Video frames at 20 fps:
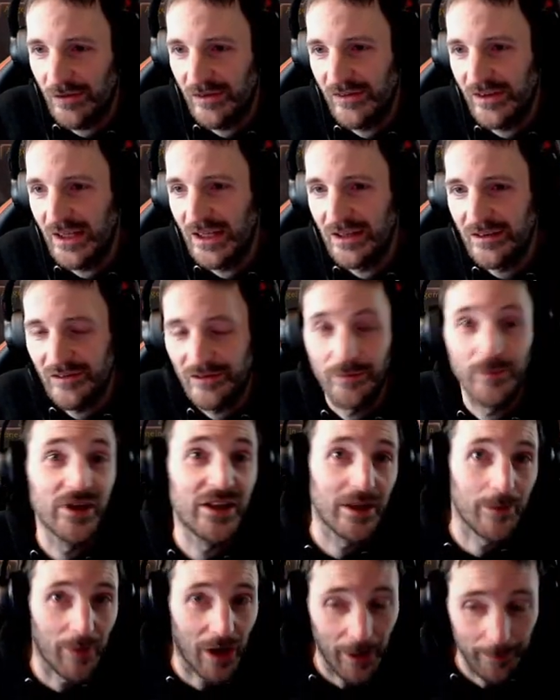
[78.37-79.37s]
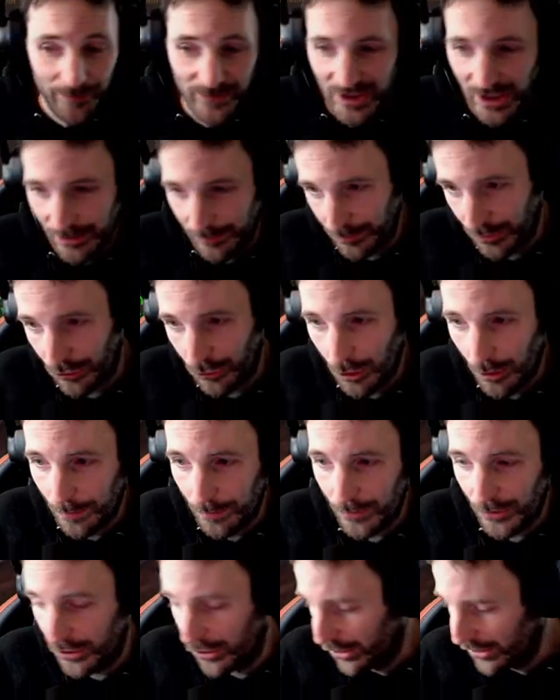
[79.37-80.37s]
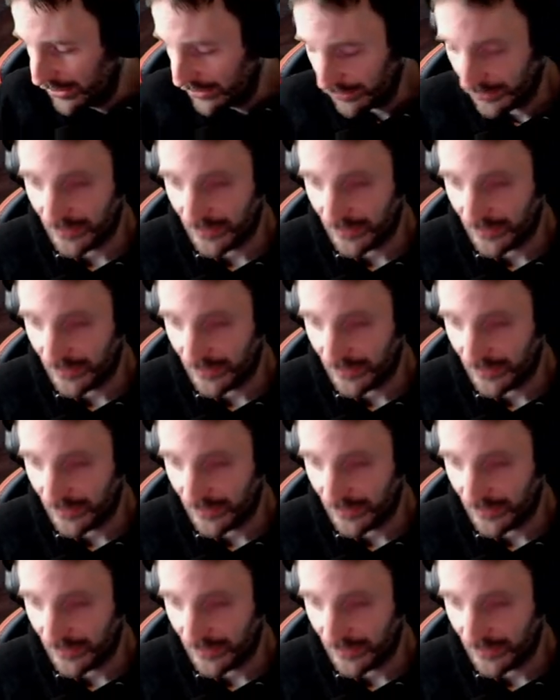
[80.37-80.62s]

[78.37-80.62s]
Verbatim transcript: was ihr jetzt mit dem Update bekommen könnt.